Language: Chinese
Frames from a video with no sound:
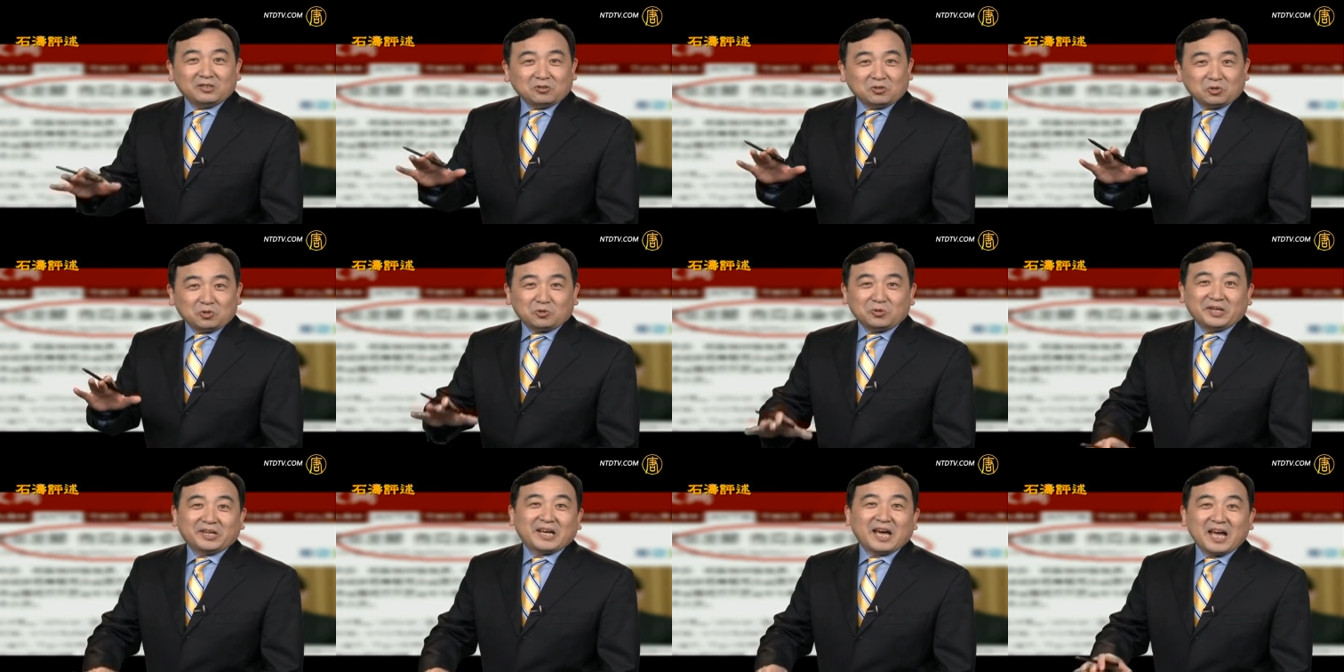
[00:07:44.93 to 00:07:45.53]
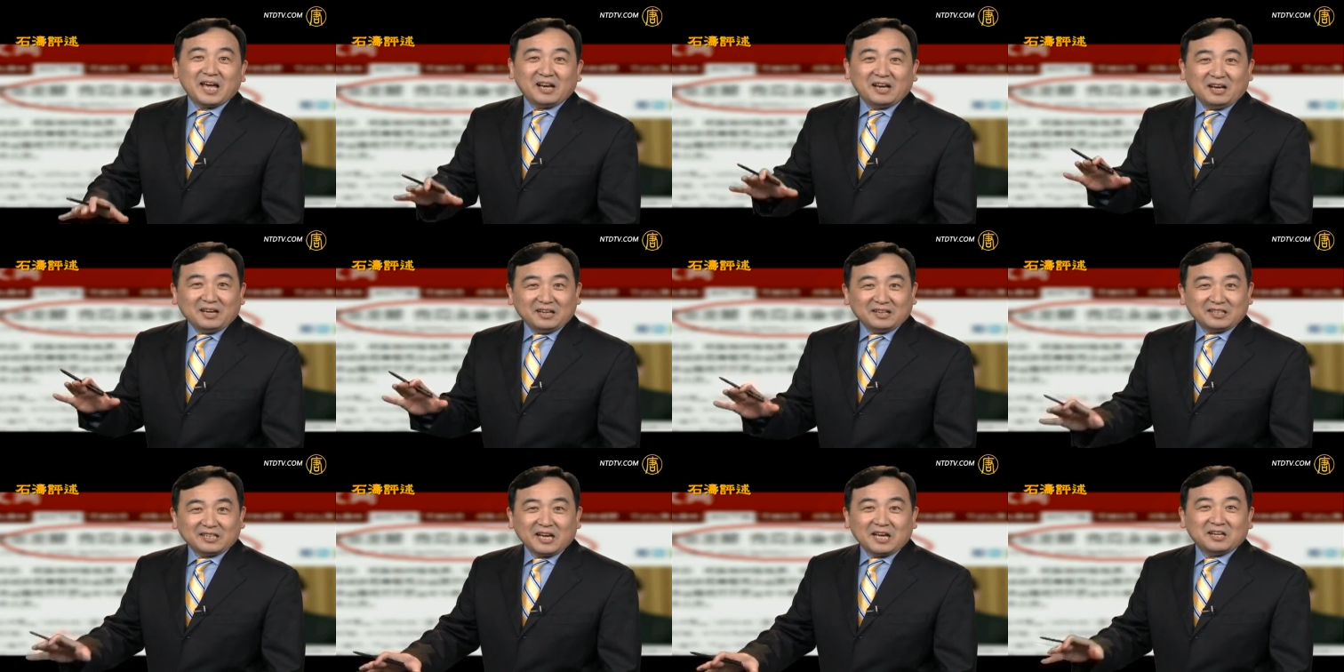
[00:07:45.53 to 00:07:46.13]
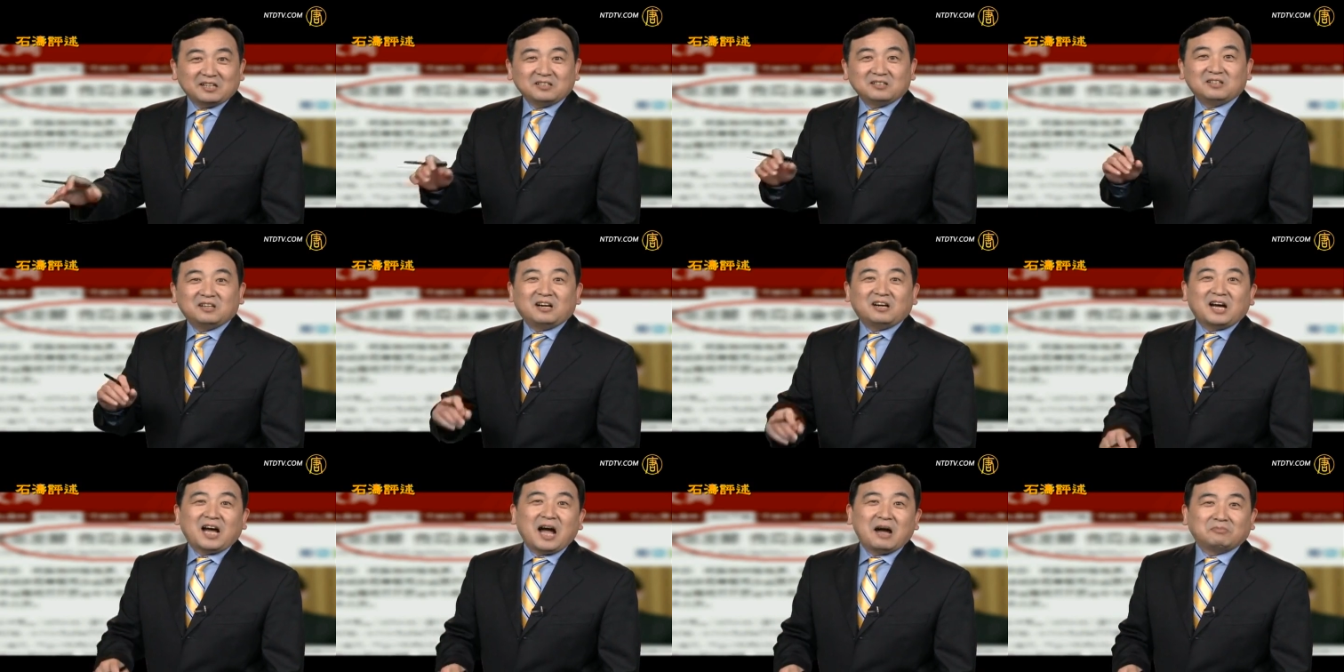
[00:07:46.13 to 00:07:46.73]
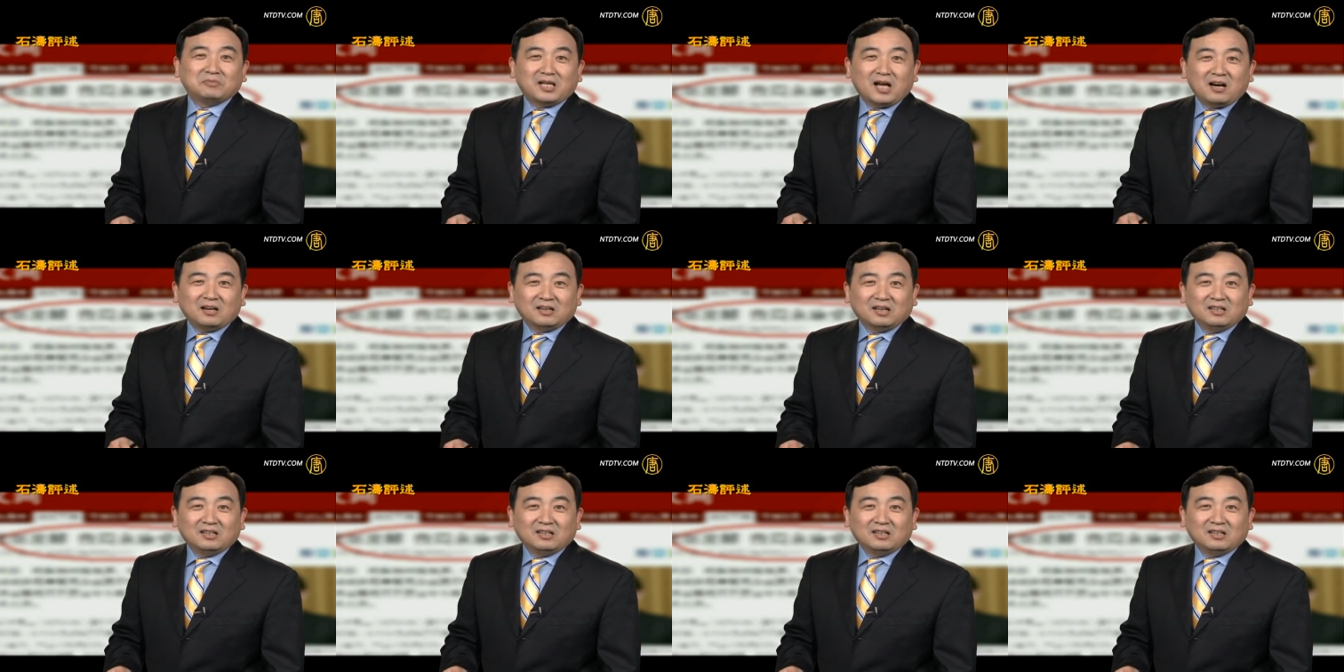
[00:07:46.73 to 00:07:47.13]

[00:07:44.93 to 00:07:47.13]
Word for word: 是水开了，该喝蛤蟆汤了。